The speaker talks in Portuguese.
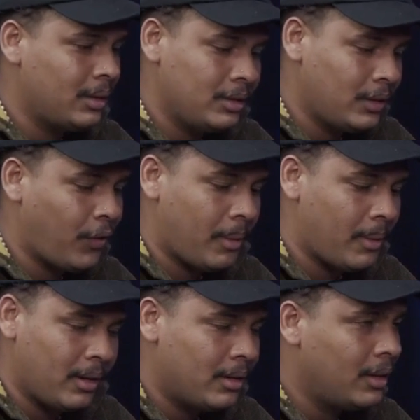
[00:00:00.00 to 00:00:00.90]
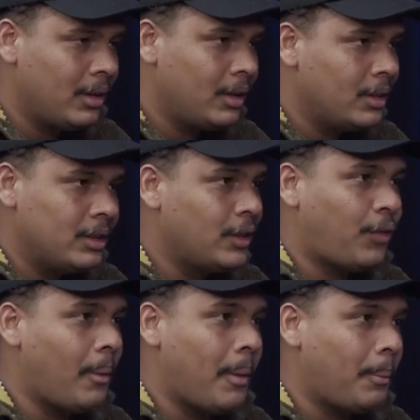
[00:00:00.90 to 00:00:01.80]
de forma de
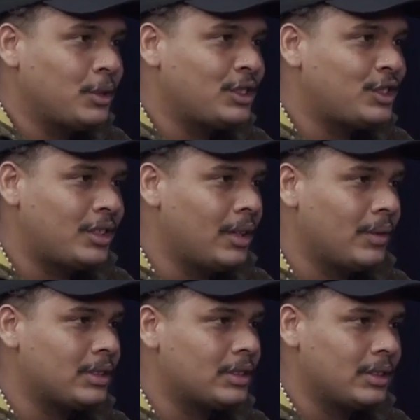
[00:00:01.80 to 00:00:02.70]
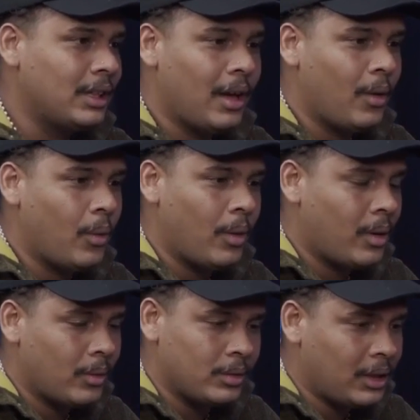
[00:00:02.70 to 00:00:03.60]
forma positiva assim, né?
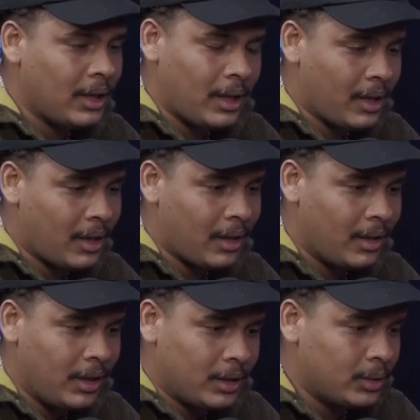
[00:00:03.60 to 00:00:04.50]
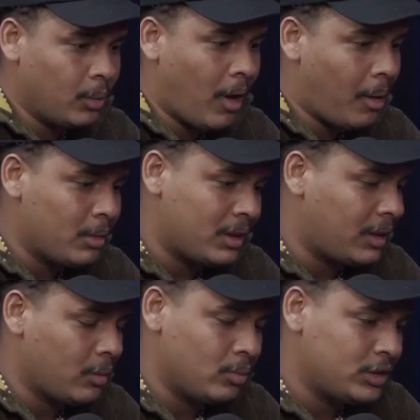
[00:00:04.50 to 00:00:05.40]
Uma, né é, num álbum que
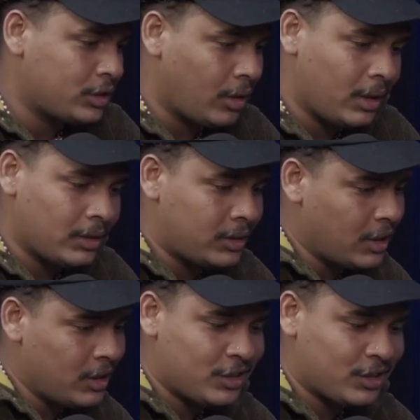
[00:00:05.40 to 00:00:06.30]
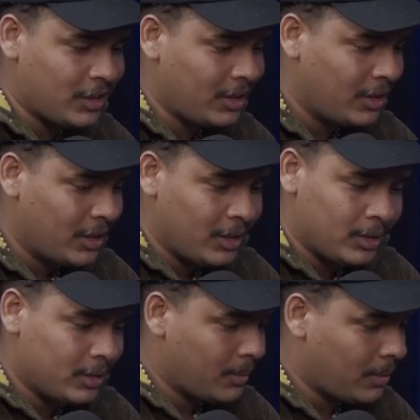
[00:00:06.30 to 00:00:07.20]
tem uma história triste,
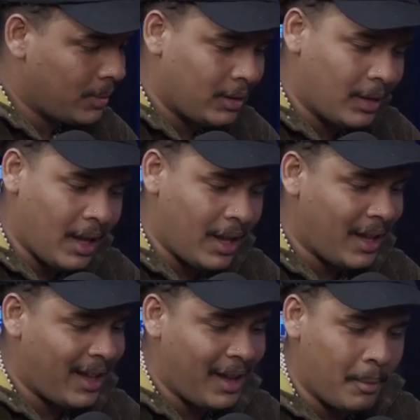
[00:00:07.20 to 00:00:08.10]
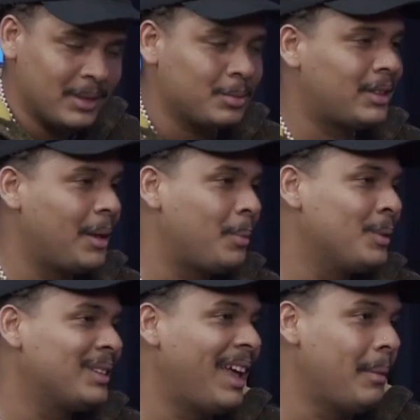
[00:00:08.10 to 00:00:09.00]
é, ao mesmo tempo
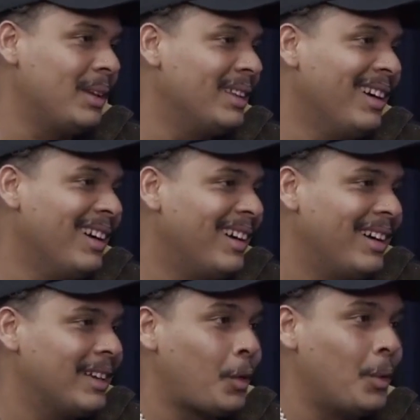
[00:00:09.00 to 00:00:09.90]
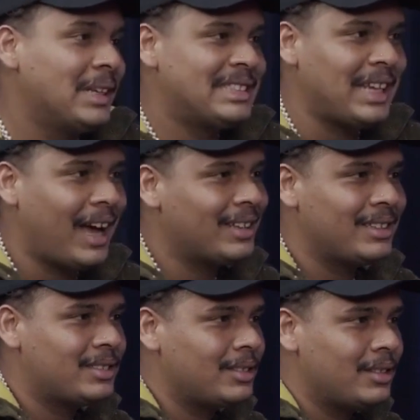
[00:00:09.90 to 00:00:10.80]
termina com
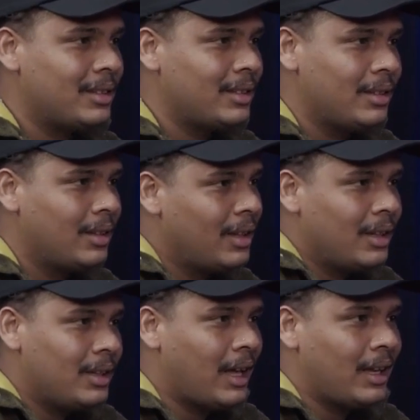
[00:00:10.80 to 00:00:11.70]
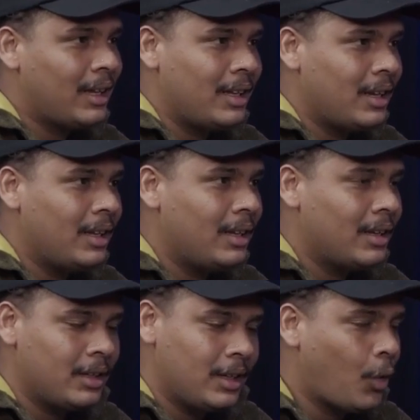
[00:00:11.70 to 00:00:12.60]
risadas e, e
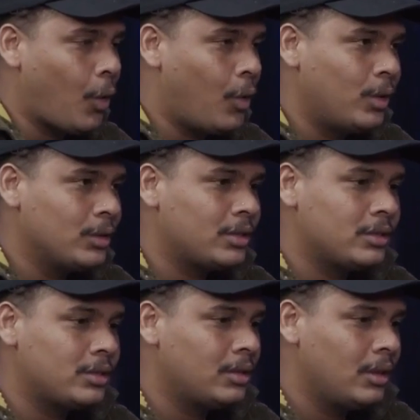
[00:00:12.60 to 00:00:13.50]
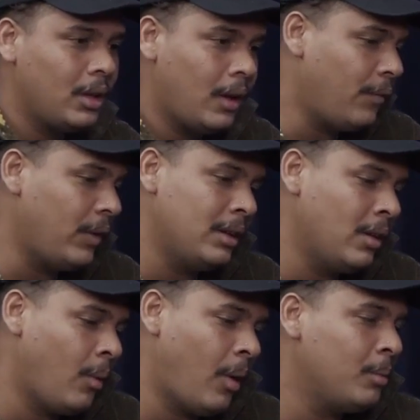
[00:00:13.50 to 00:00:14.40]
alegria, e encontros. Enfim,
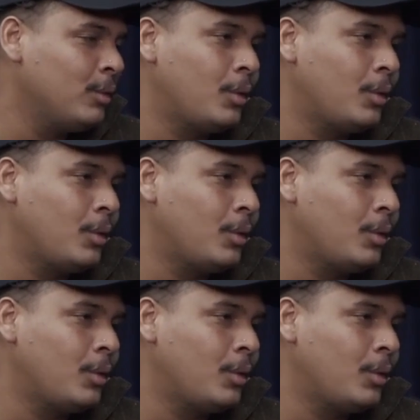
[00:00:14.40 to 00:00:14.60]
é um álbum